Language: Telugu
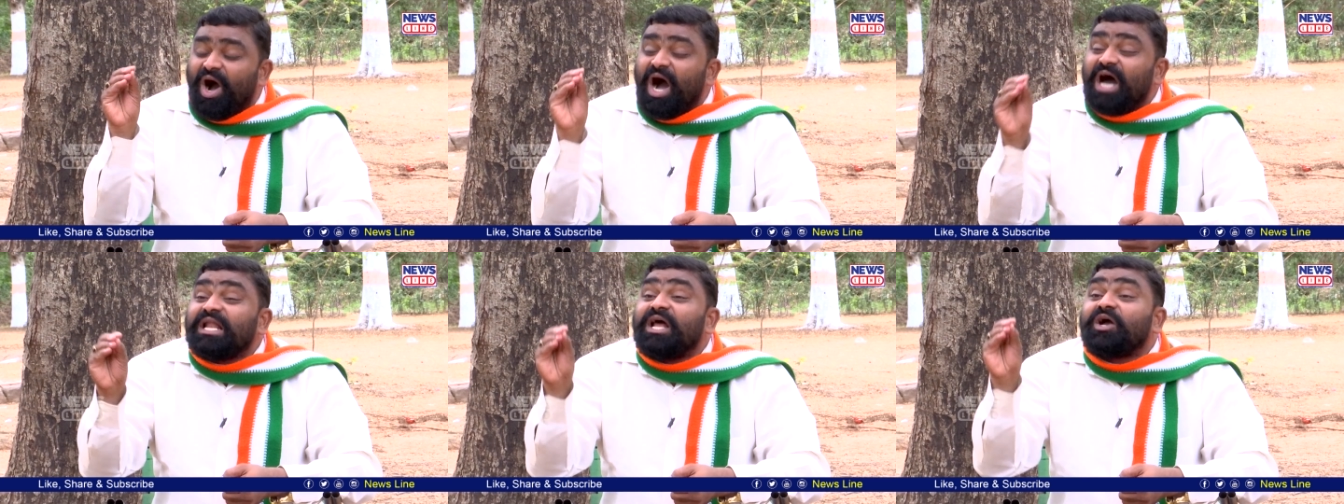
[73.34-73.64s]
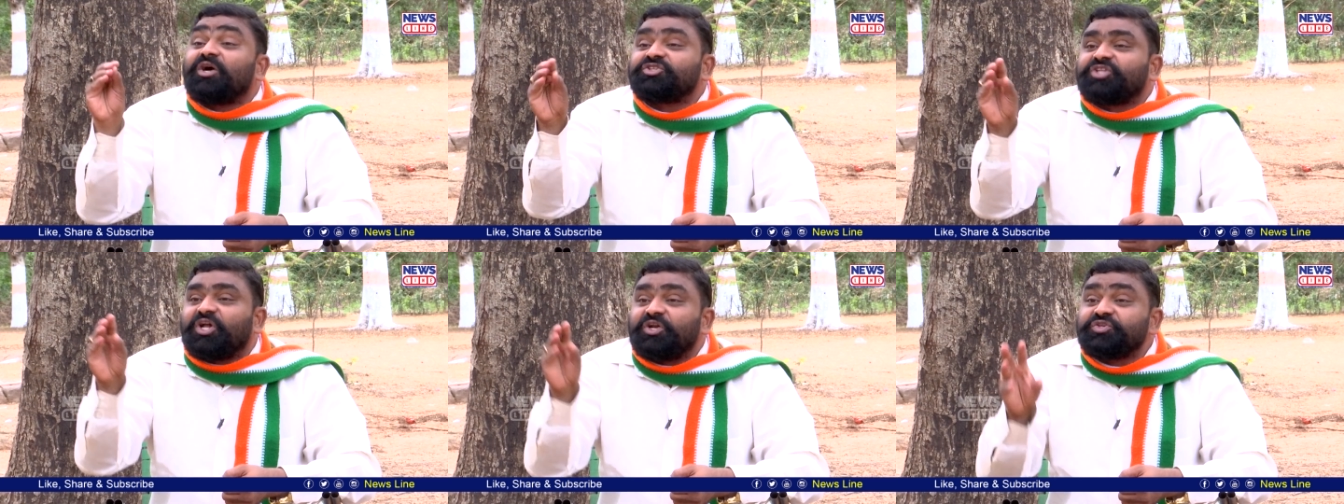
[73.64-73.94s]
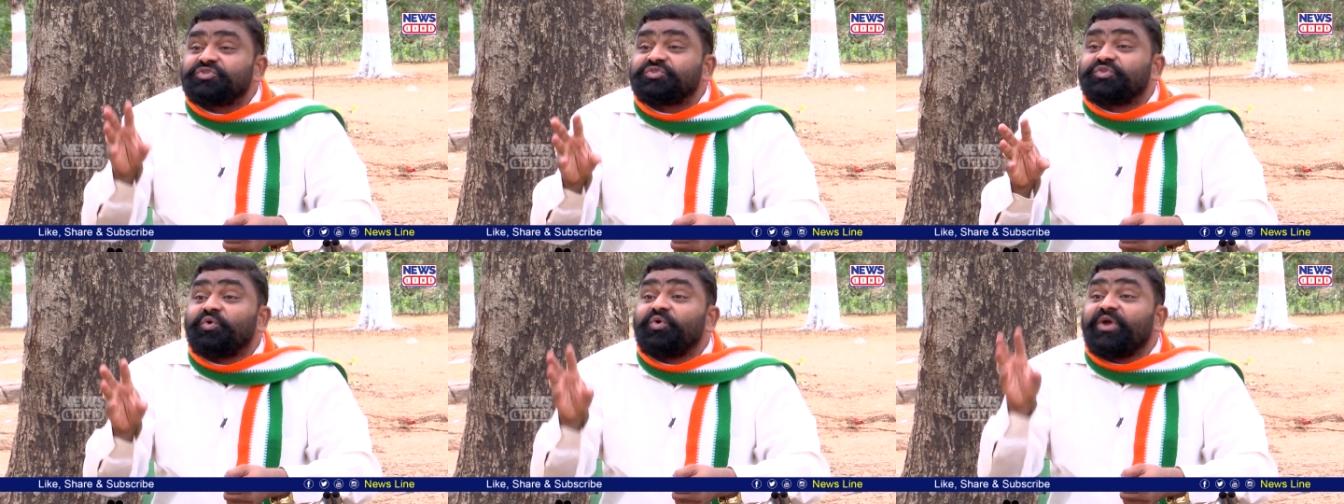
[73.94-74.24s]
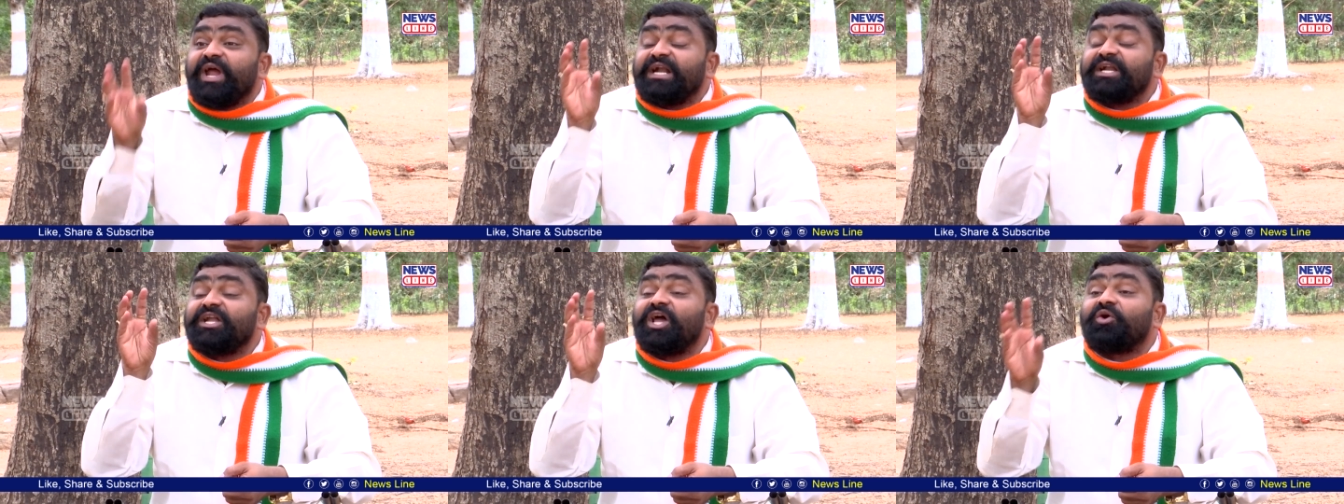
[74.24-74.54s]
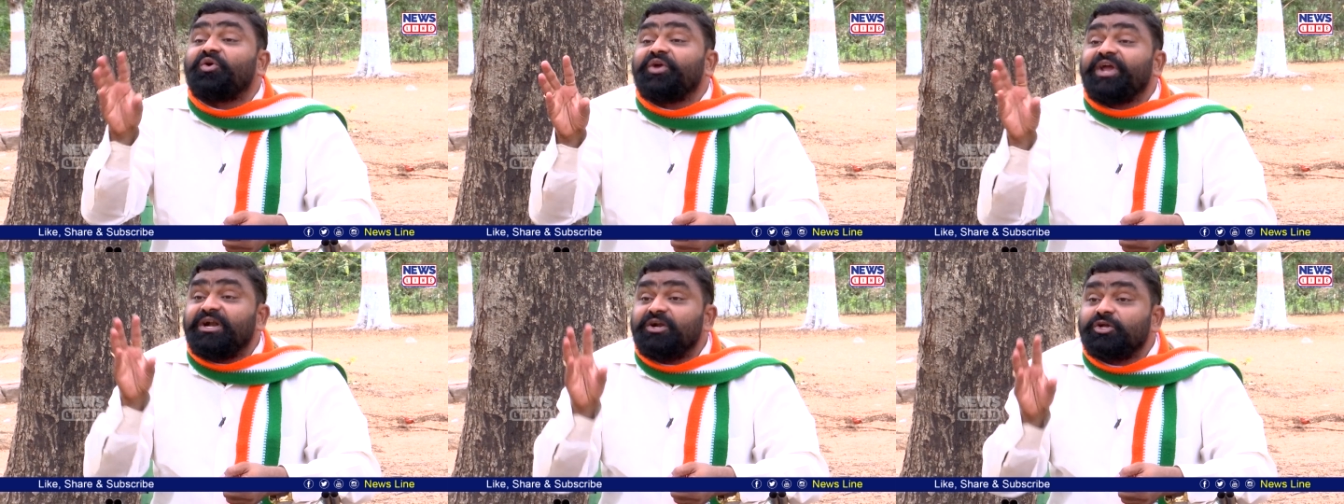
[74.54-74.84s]
వానకు తడుస్తూ
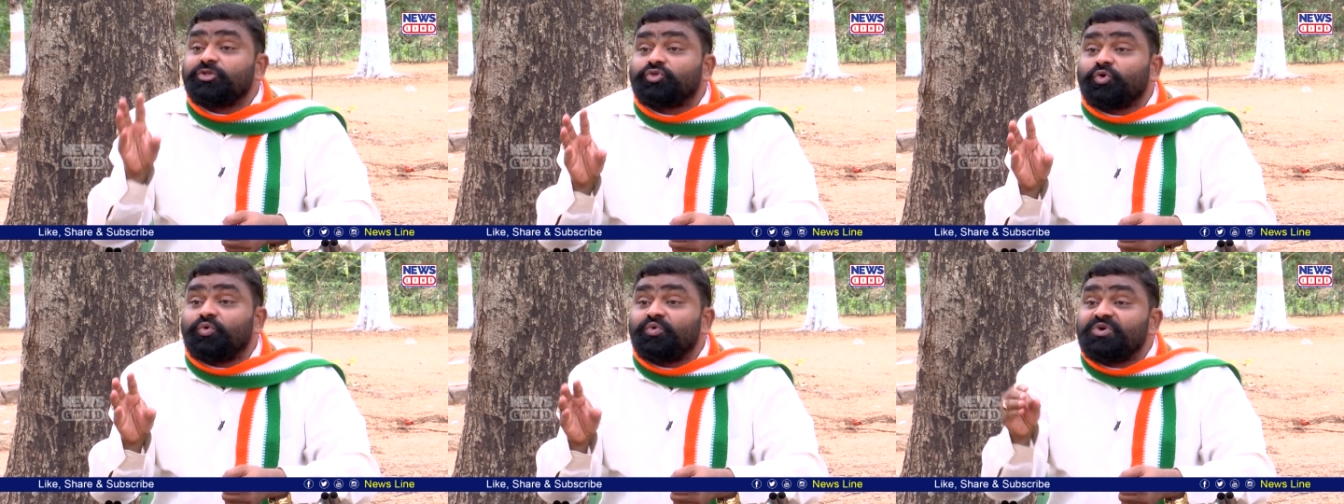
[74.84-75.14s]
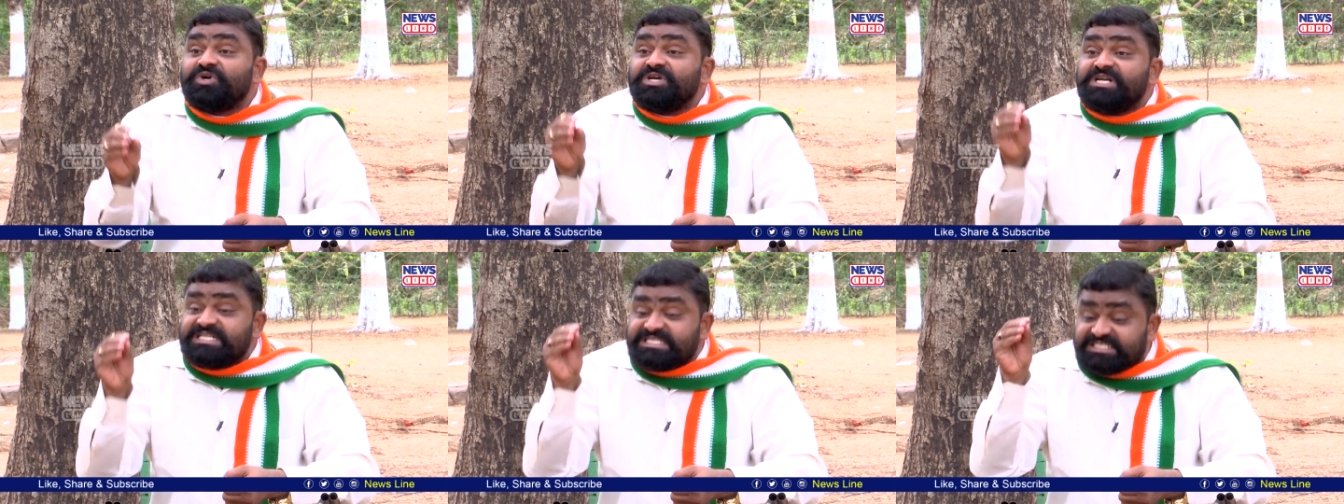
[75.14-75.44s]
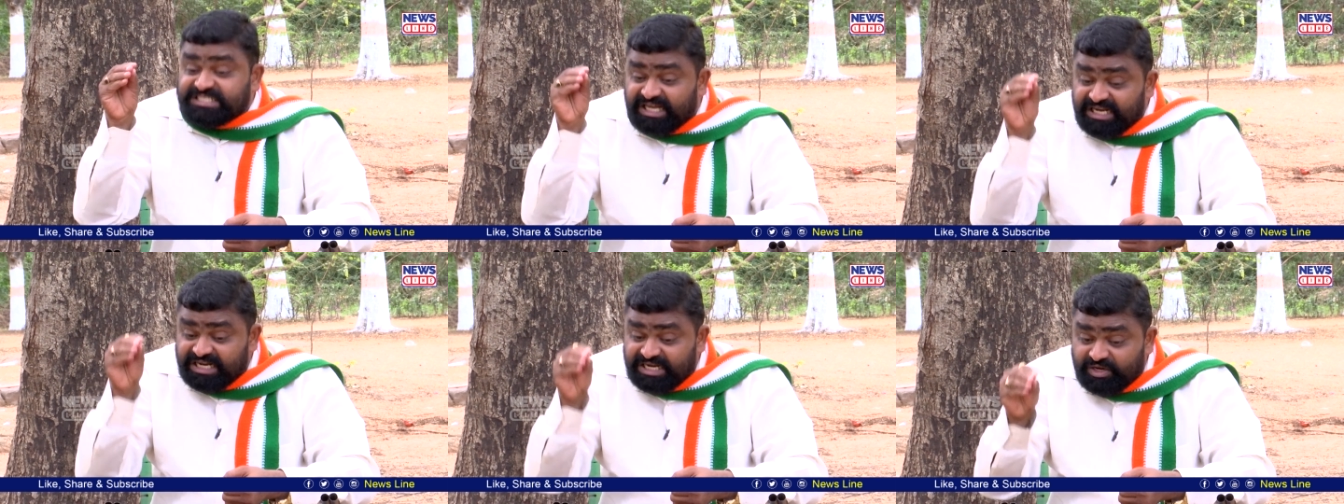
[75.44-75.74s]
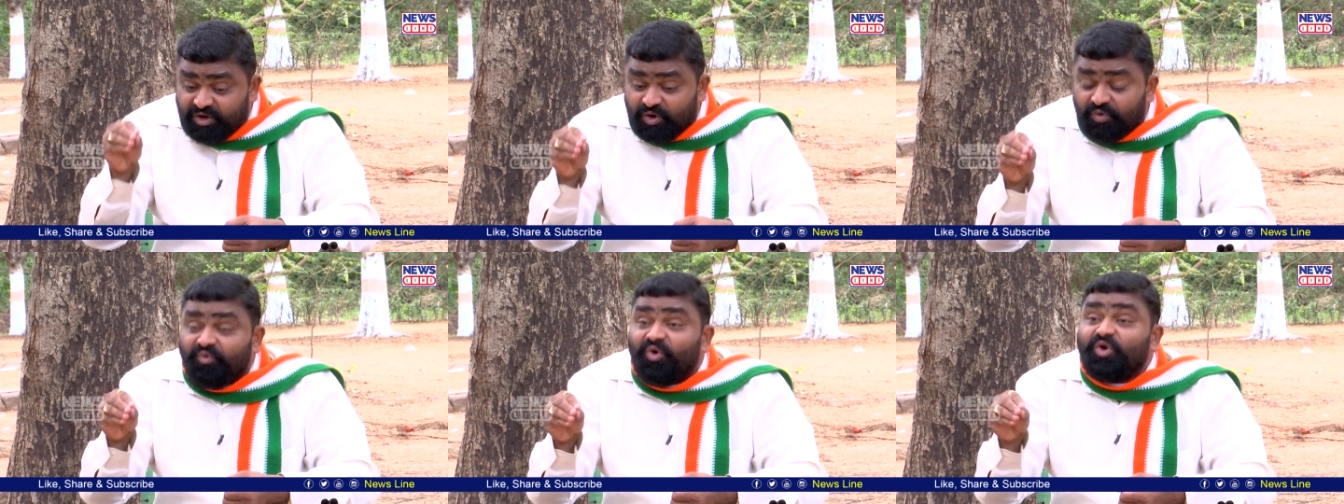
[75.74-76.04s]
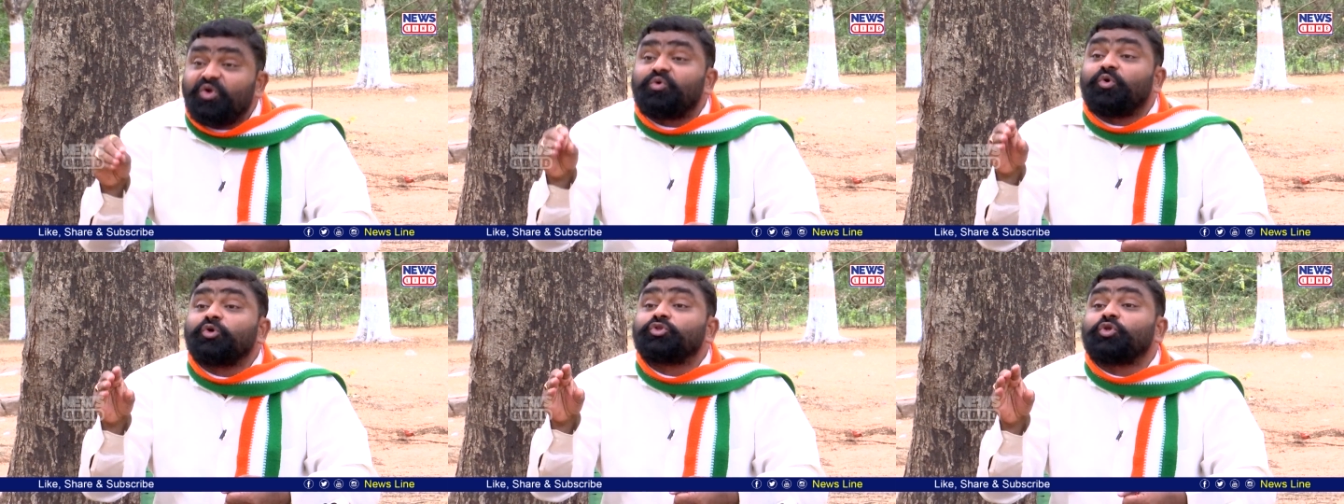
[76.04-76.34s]
ఎండకు ఎండుతూ చలిలో
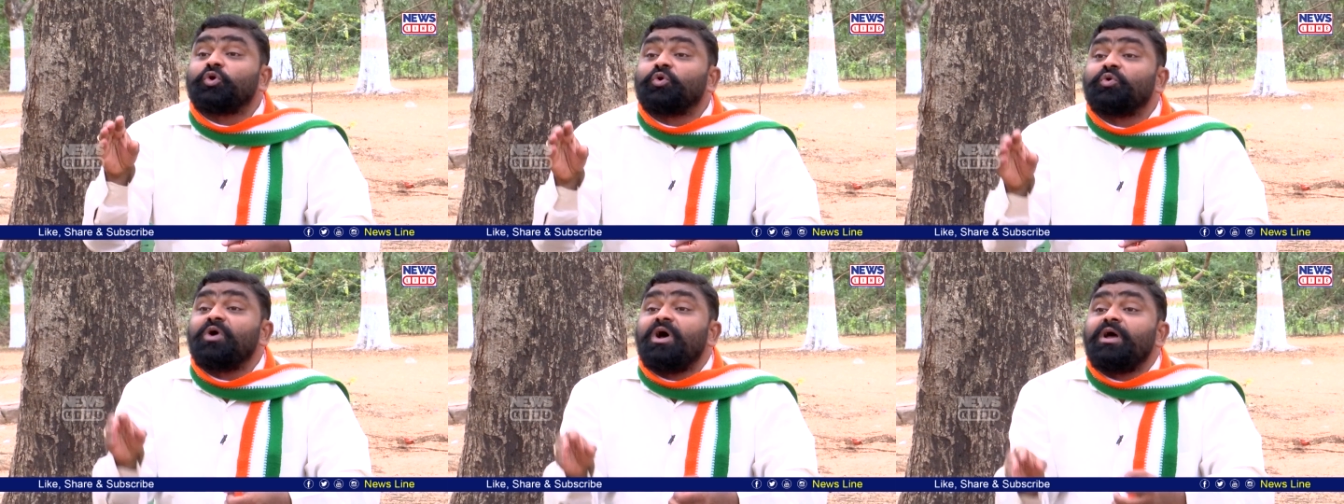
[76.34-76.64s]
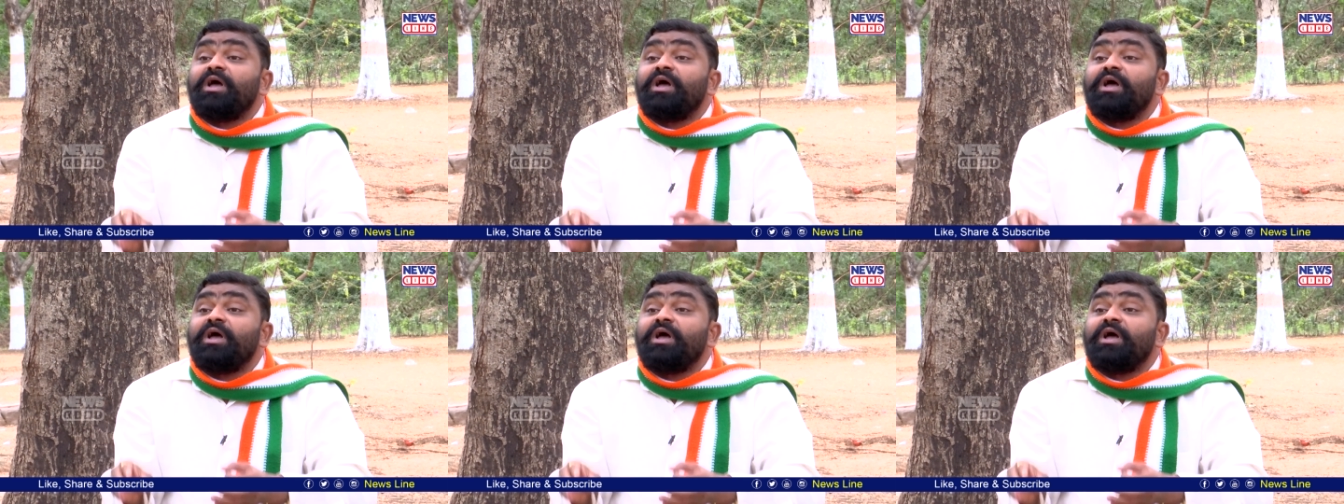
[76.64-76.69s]
వణుకుతూ